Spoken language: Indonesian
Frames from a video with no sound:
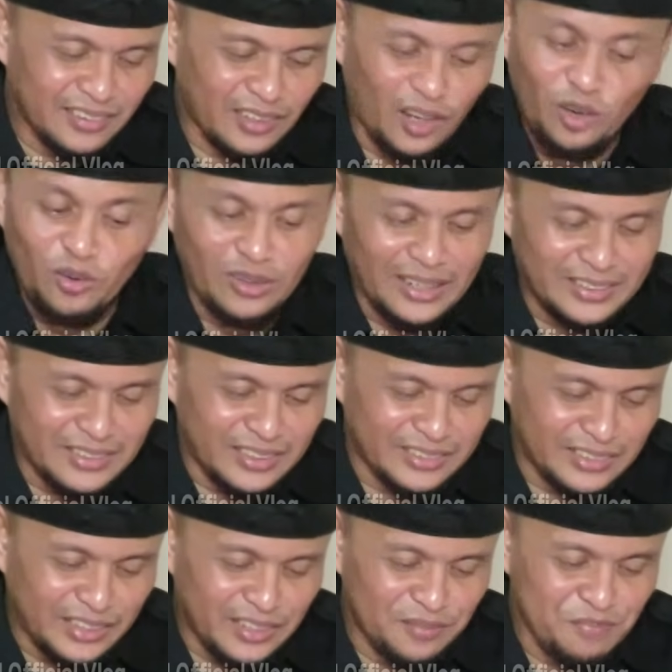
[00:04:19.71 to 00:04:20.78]
Kalau nggak
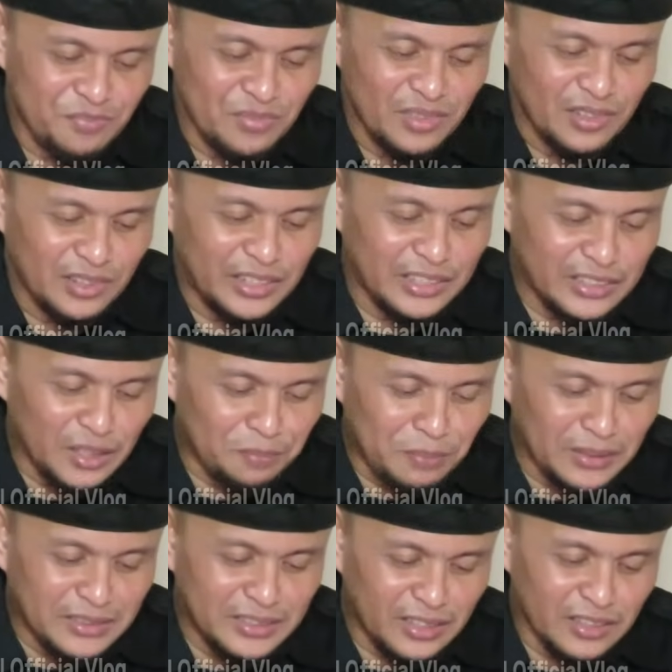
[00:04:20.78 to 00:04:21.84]
selesai, kita
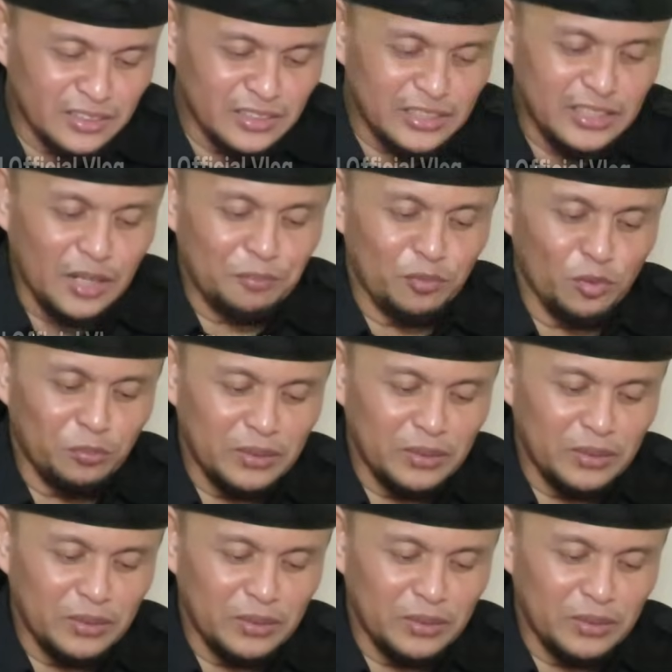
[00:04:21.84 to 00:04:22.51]
pastikan 30